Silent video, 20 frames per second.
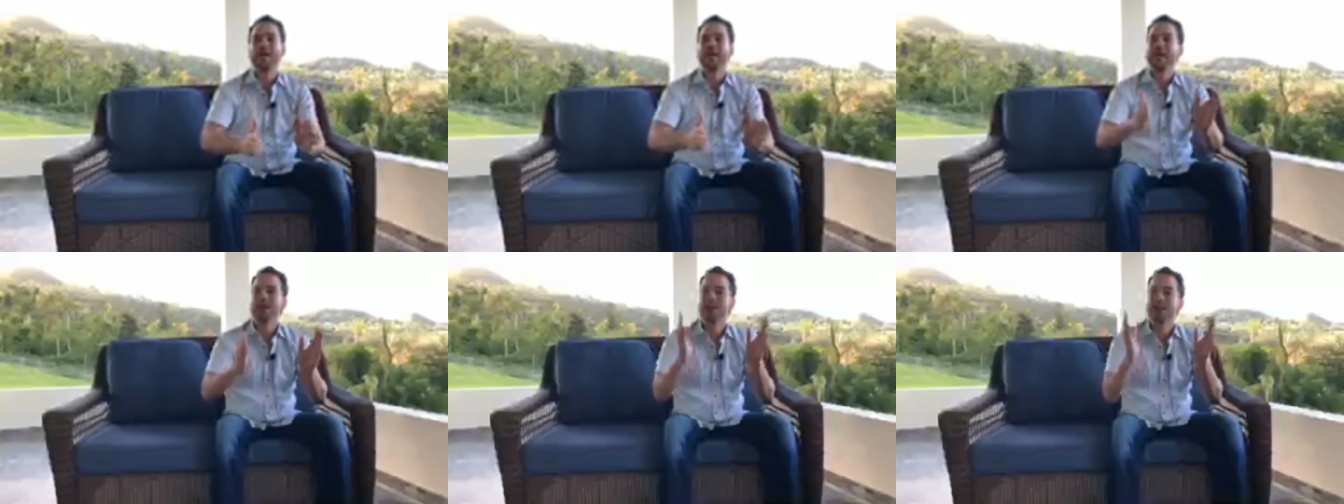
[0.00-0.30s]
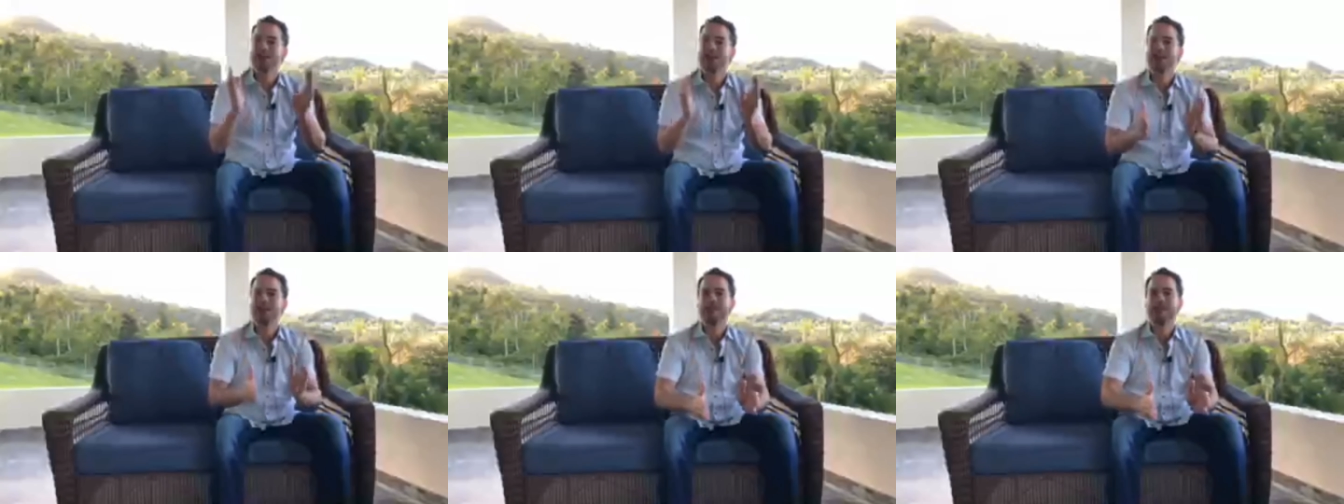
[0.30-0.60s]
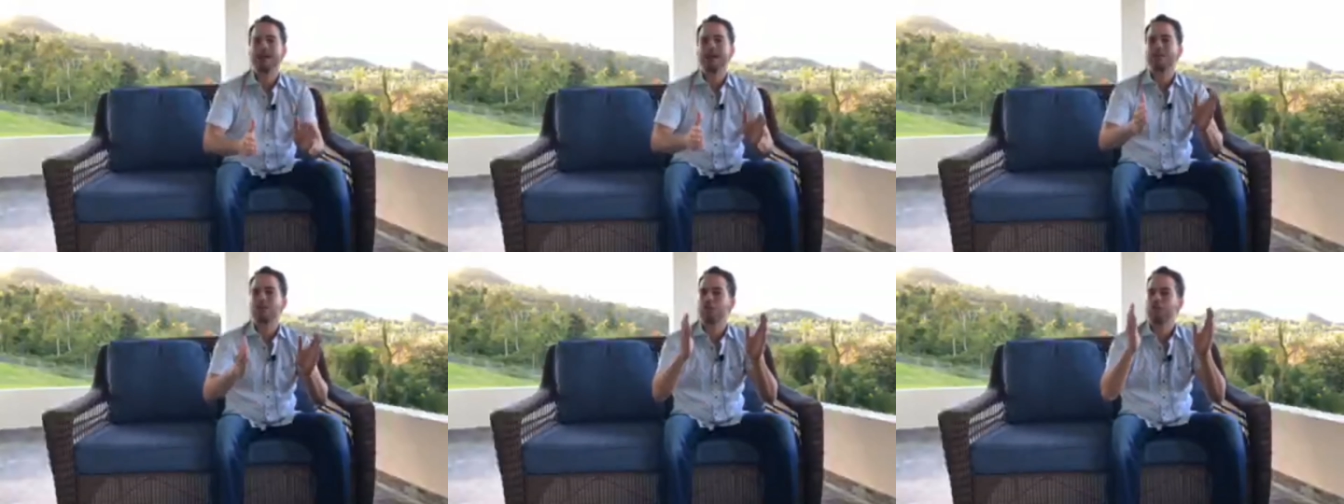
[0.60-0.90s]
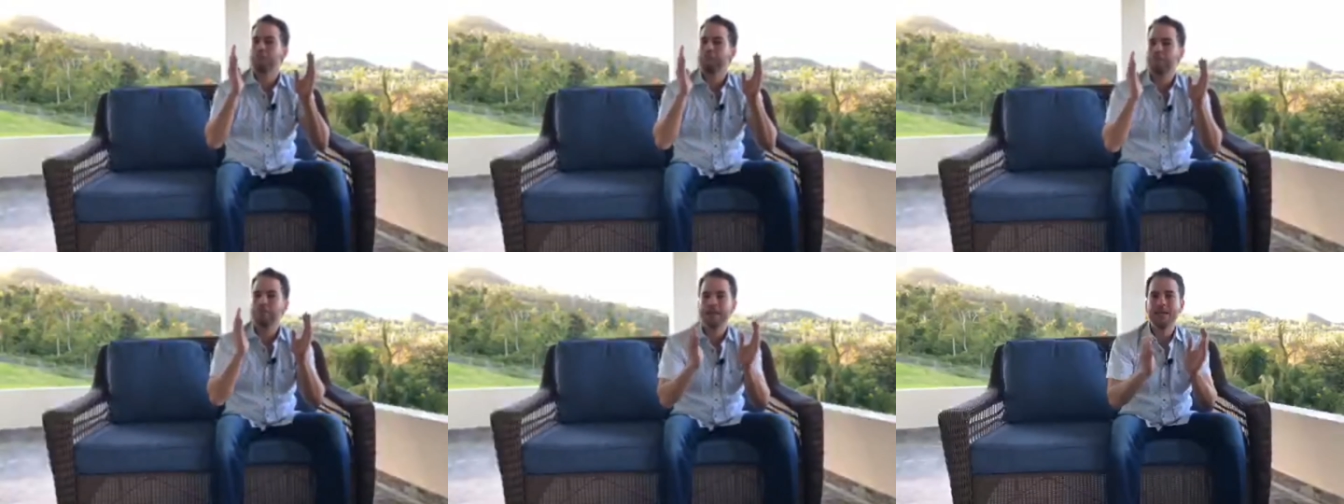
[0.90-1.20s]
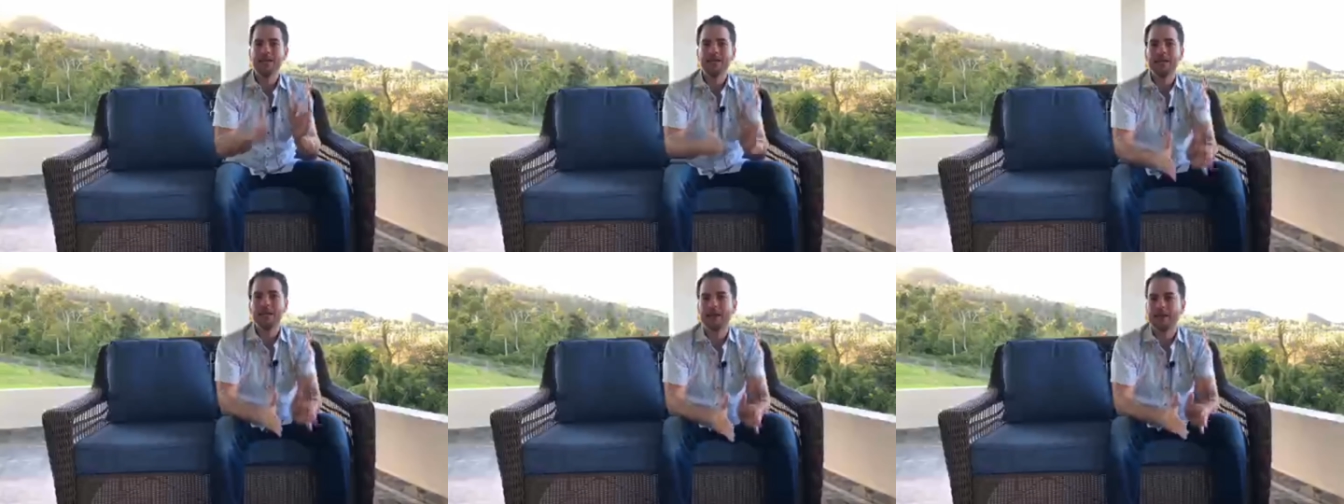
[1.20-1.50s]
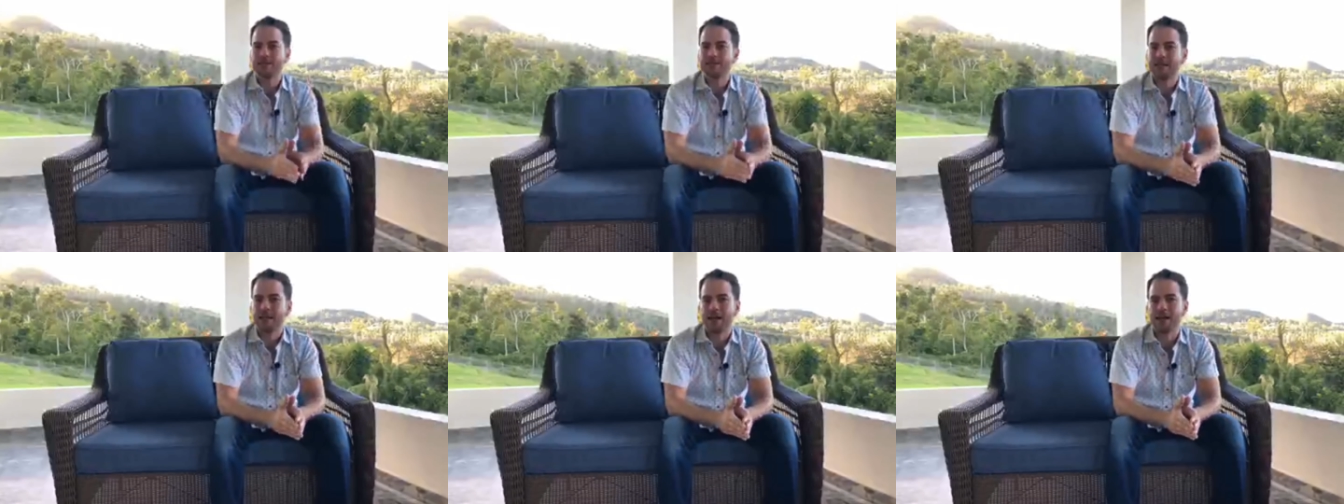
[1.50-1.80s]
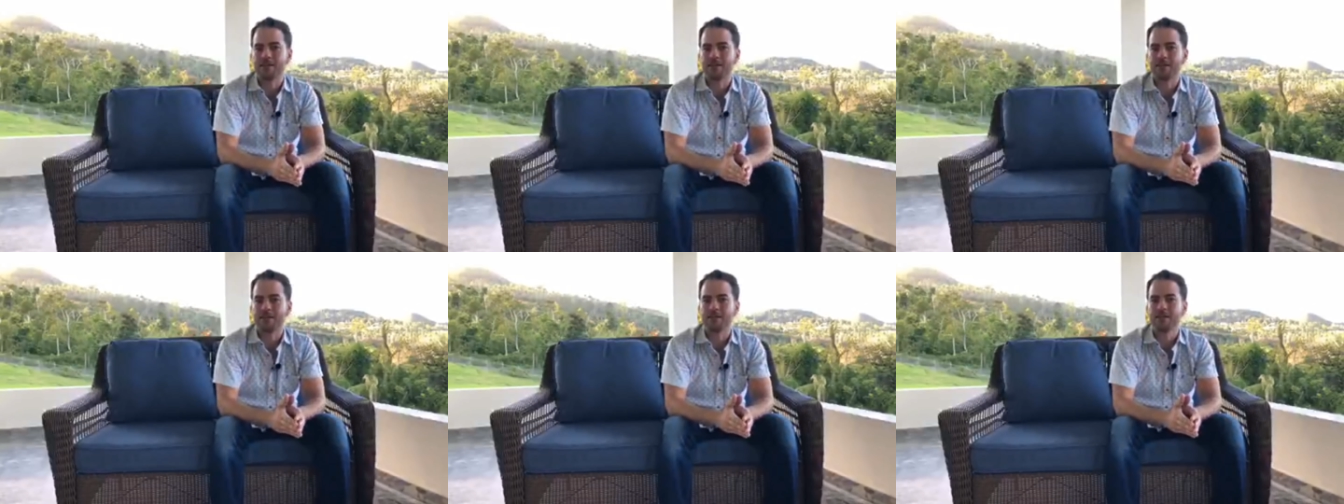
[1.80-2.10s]
ininterrumpida en las
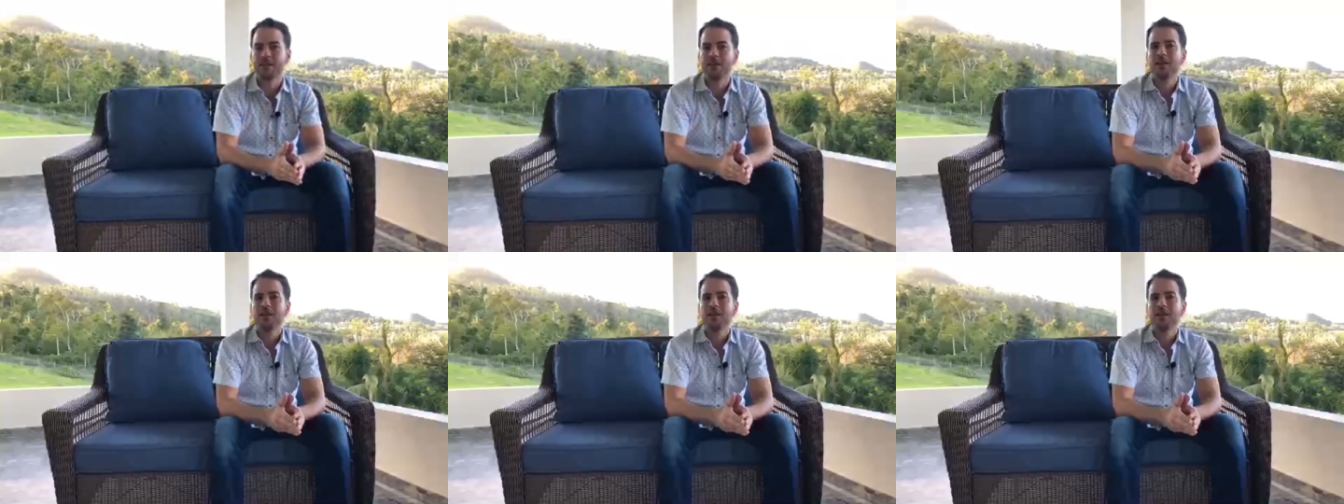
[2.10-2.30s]
casas